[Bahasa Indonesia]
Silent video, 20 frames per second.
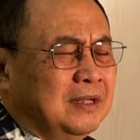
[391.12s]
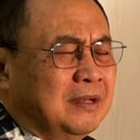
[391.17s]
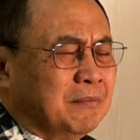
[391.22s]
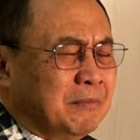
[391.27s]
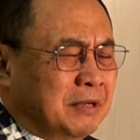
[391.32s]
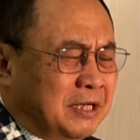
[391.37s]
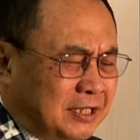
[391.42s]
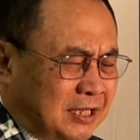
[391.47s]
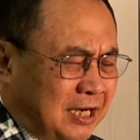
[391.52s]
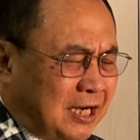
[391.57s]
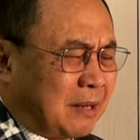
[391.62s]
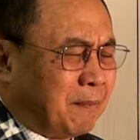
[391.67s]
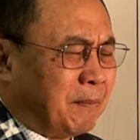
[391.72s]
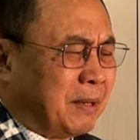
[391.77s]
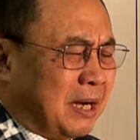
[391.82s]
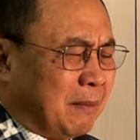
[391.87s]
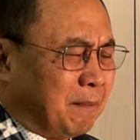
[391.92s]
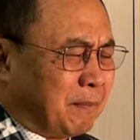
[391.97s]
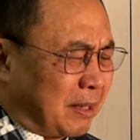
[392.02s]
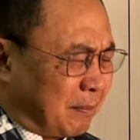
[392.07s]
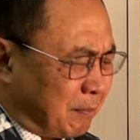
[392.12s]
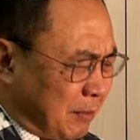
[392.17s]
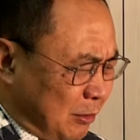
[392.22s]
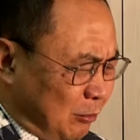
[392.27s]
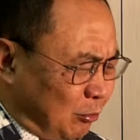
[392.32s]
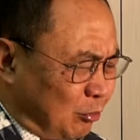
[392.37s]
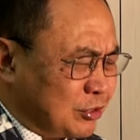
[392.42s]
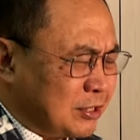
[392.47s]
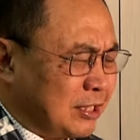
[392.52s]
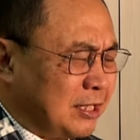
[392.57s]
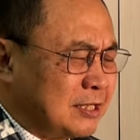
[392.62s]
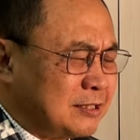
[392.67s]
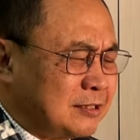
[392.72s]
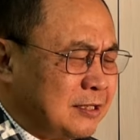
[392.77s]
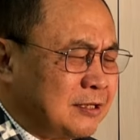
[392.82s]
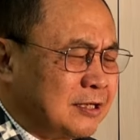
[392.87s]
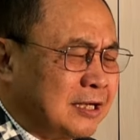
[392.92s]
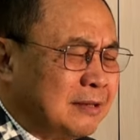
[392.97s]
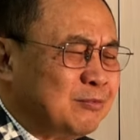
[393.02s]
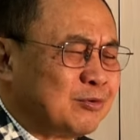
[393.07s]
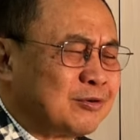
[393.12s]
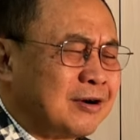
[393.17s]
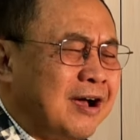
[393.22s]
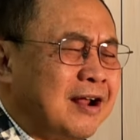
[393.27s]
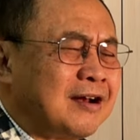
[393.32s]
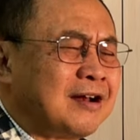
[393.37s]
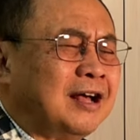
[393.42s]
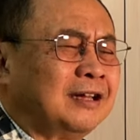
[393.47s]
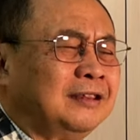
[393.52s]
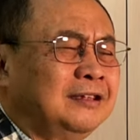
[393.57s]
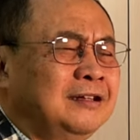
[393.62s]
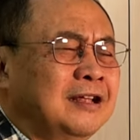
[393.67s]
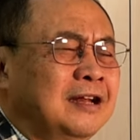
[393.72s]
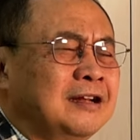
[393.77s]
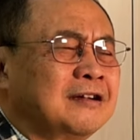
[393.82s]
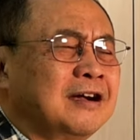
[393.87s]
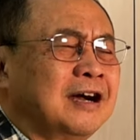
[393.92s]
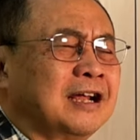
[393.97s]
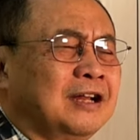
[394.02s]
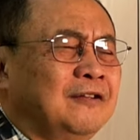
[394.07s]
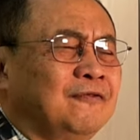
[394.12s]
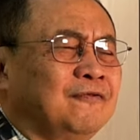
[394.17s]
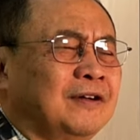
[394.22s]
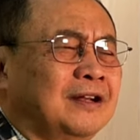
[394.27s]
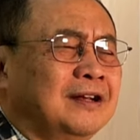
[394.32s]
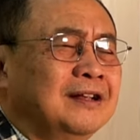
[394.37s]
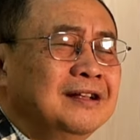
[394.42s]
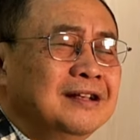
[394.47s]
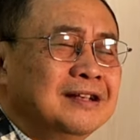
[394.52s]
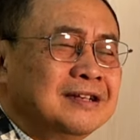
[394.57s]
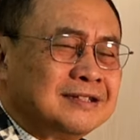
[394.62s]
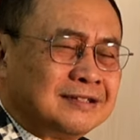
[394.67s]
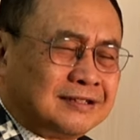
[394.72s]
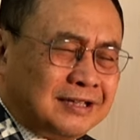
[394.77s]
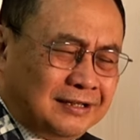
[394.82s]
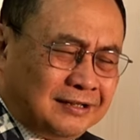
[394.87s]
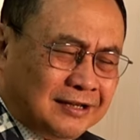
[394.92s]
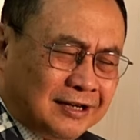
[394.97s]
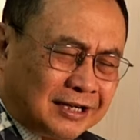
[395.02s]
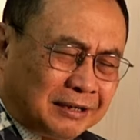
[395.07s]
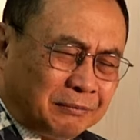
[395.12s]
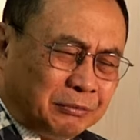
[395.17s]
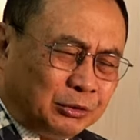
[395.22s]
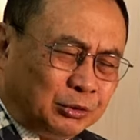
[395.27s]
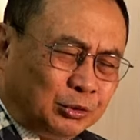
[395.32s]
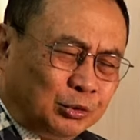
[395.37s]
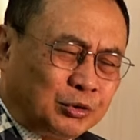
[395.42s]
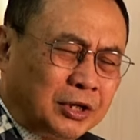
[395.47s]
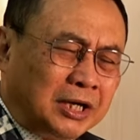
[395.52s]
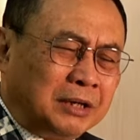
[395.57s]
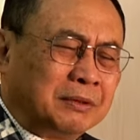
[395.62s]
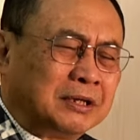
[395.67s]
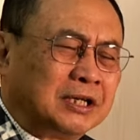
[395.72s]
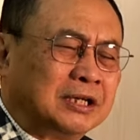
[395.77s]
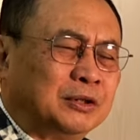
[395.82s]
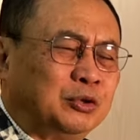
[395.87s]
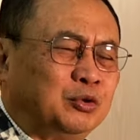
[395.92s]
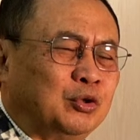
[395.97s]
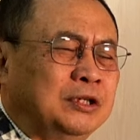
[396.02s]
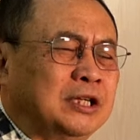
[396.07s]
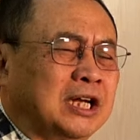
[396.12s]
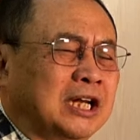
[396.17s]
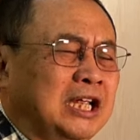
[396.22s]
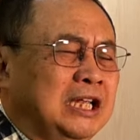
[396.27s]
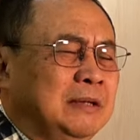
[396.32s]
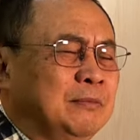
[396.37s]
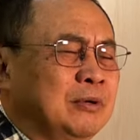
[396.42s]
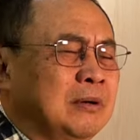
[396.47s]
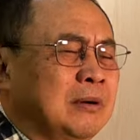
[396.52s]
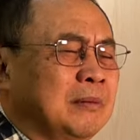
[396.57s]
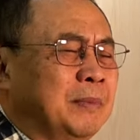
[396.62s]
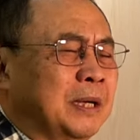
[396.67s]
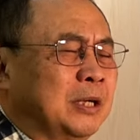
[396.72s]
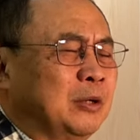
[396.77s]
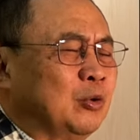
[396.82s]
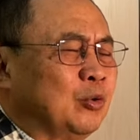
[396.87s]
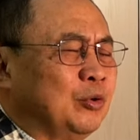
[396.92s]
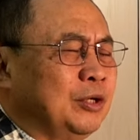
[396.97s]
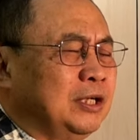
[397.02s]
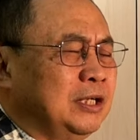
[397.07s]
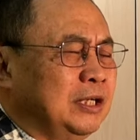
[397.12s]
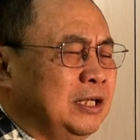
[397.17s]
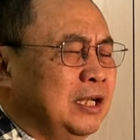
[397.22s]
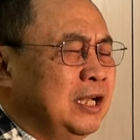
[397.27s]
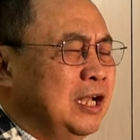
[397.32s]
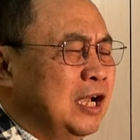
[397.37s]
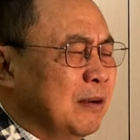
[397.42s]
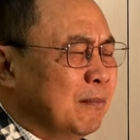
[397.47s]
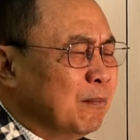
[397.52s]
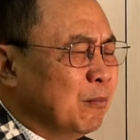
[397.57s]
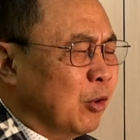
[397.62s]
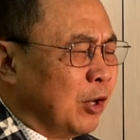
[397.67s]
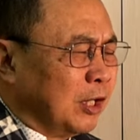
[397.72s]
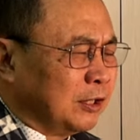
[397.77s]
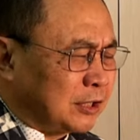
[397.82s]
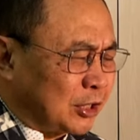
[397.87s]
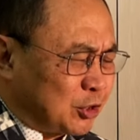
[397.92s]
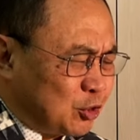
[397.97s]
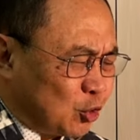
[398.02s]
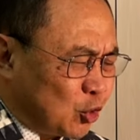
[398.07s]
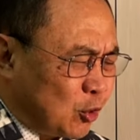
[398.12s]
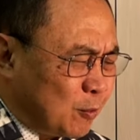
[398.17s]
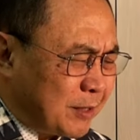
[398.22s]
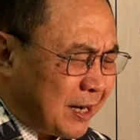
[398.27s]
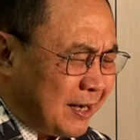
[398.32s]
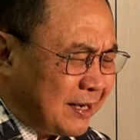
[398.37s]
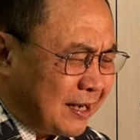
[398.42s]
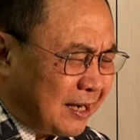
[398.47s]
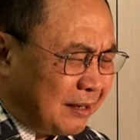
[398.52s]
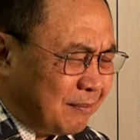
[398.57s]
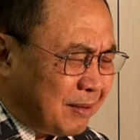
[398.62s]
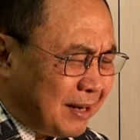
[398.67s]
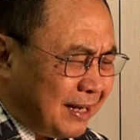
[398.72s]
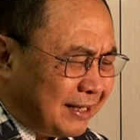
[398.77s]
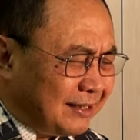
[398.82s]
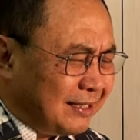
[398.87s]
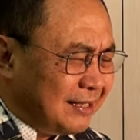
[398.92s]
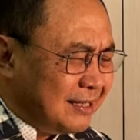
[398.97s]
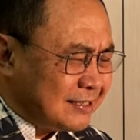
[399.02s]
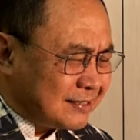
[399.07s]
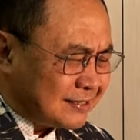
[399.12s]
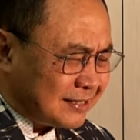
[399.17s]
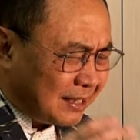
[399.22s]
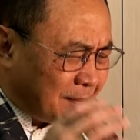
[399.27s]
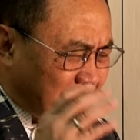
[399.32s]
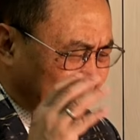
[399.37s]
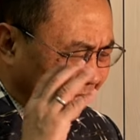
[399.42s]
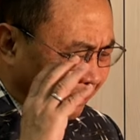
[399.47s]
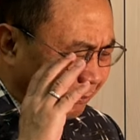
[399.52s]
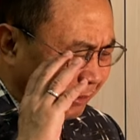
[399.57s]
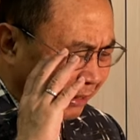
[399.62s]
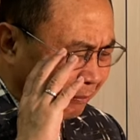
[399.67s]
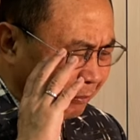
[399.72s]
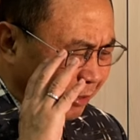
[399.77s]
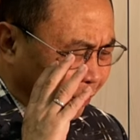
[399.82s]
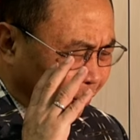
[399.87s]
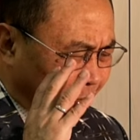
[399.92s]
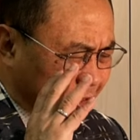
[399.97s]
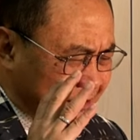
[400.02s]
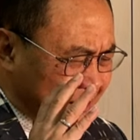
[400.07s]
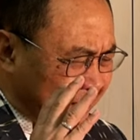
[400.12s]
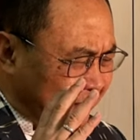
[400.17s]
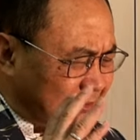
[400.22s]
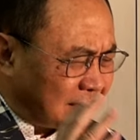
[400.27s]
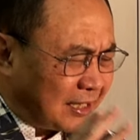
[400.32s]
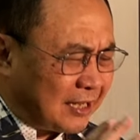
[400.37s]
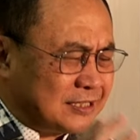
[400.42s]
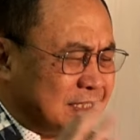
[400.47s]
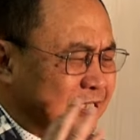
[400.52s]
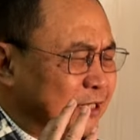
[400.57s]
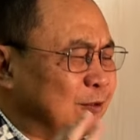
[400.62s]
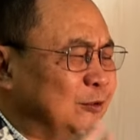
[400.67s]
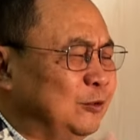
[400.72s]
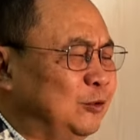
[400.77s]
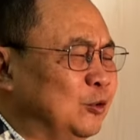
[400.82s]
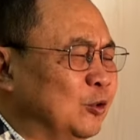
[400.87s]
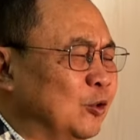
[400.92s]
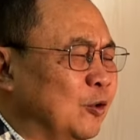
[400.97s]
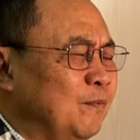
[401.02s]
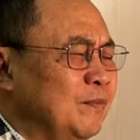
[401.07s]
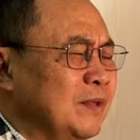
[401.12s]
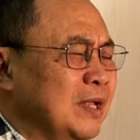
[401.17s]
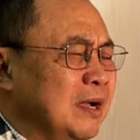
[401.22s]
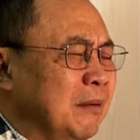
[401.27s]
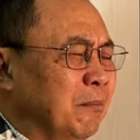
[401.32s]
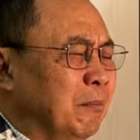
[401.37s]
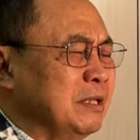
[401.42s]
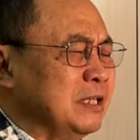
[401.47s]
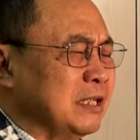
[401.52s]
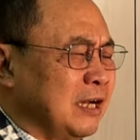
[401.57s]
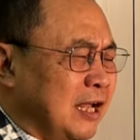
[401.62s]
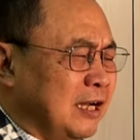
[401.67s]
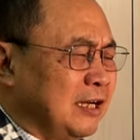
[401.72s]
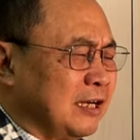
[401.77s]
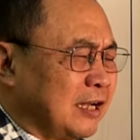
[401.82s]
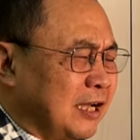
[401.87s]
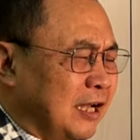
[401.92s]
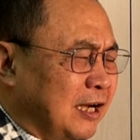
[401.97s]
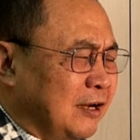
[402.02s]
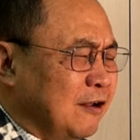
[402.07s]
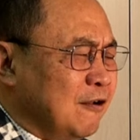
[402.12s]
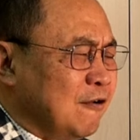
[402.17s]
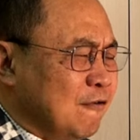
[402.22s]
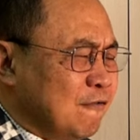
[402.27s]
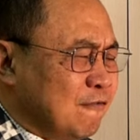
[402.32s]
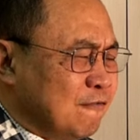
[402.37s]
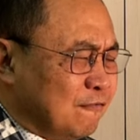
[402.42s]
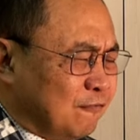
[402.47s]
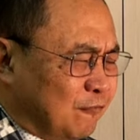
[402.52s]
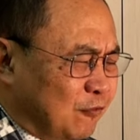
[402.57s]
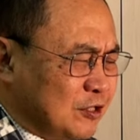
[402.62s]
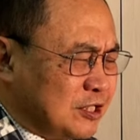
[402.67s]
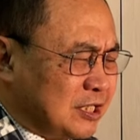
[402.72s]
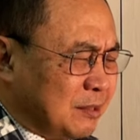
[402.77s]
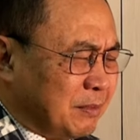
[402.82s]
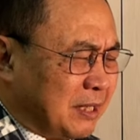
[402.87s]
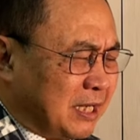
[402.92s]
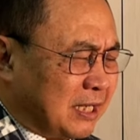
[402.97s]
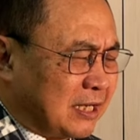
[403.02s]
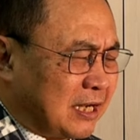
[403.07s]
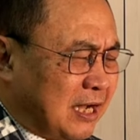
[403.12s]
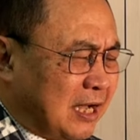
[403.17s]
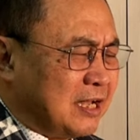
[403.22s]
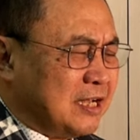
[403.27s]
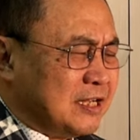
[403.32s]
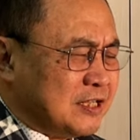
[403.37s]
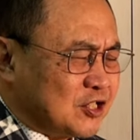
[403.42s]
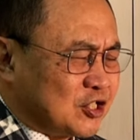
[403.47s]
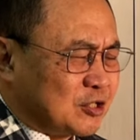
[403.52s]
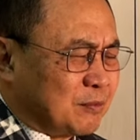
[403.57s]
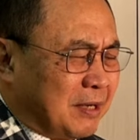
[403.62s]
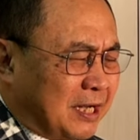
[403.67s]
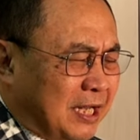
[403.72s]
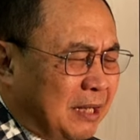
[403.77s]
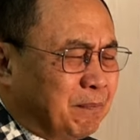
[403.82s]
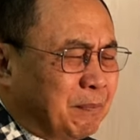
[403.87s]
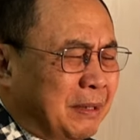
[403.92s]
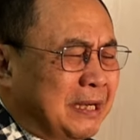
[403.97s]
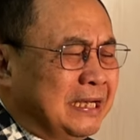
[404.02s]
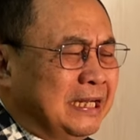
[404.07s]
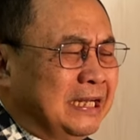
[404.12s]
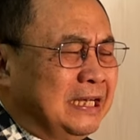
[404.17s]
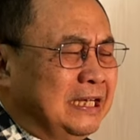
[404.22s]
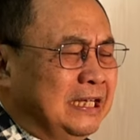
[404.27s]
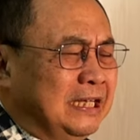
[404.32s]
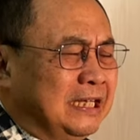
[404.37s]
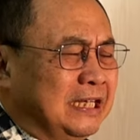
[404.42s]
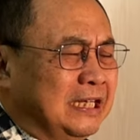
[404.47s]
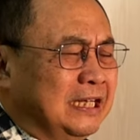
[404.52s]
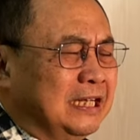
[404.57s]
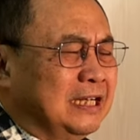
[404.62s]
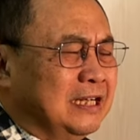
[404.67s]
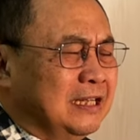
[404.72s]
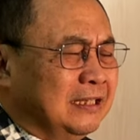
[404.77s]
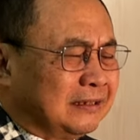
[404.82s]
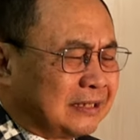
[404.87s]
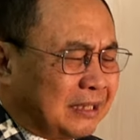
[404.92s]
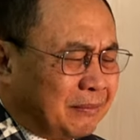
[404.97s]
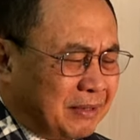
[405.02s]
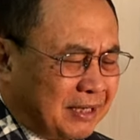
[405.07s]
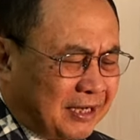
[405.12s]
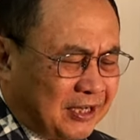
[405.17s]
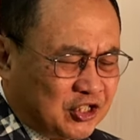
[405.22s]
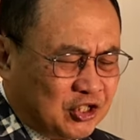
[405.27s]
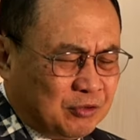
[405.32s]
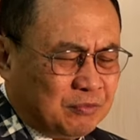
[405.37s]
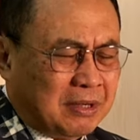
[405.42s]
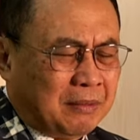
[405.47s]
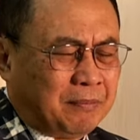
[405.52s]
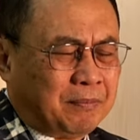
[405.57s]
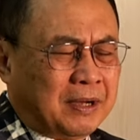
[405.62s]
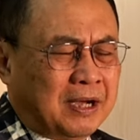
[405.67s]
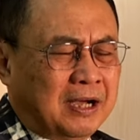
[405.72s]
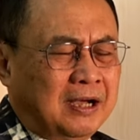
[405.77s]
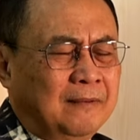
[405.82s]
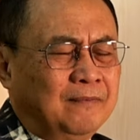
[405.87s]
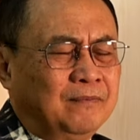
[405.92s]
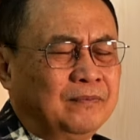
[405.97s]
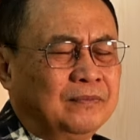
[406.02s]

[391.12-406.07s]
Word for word: Berikan kepada para pengurus yayasan kemurahan hati dan kearifan sehingga kebutuhan-kebutuhan dari ibu dan pak guru ini boleh tercukupkan dengan baik sehingga mereka boleh berkonsentrasi untuk menjalankan fungsi mereka sebagai pendidik. Terima kasih Bapak.